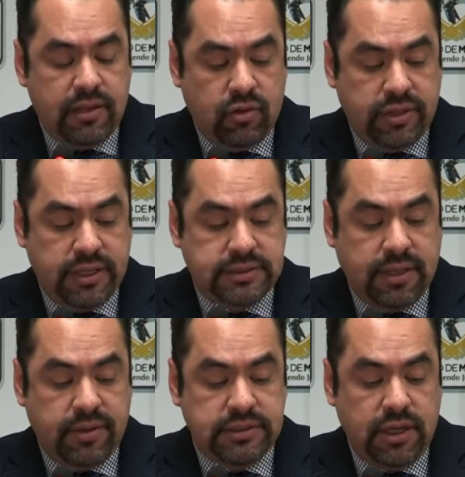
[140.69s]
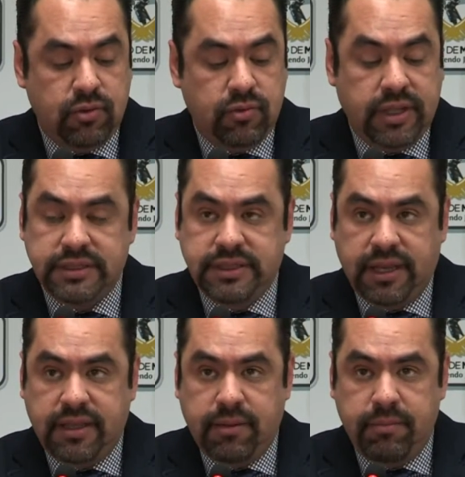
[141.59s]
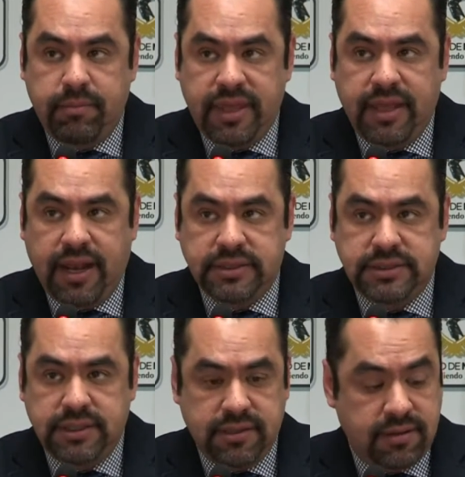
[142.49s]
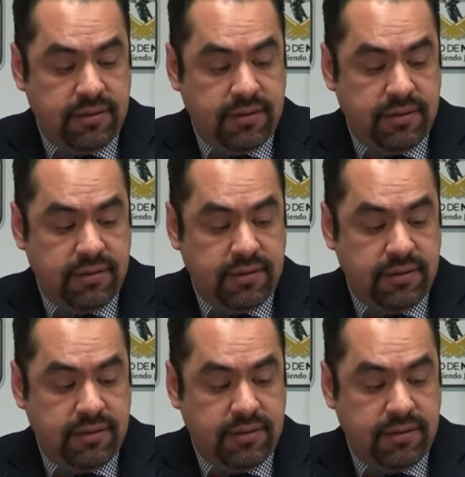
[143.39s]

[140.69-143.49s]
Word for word: donde establecieron una discreta vigilancia.